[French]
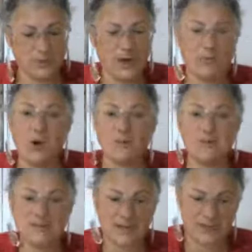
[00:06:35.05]

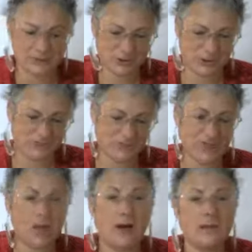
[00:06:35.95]
l'apprentissage.
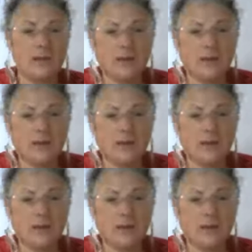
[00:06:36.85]
Hein.